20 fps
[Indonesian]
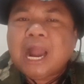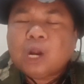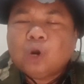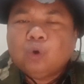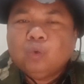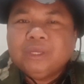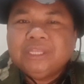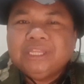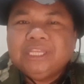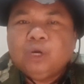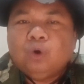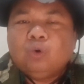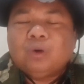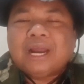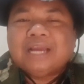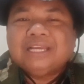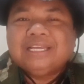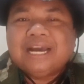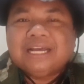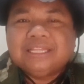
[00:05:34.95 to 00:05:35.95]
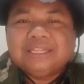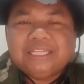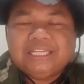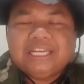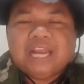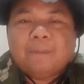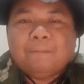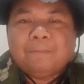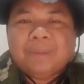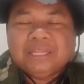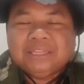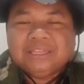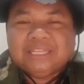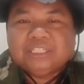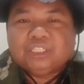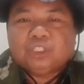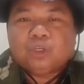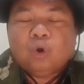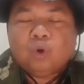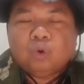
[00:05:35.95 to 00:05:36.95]
aku ini orang yang tidak
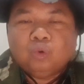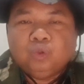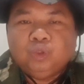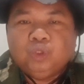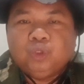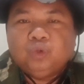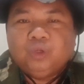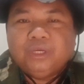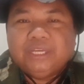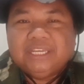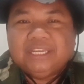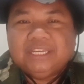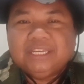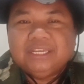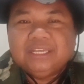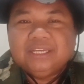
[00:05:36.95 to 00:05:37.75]
pantas kau kunjungi.